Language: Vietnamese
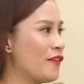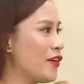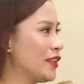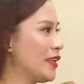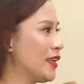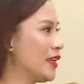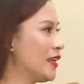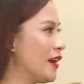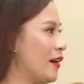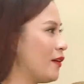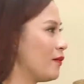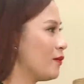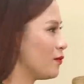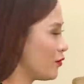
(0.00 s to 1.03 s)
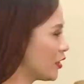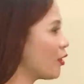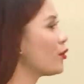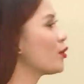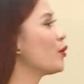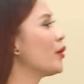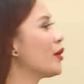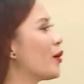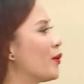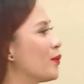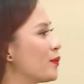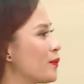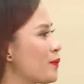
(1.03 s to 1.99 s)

Vậy thì với câu cuối cùng,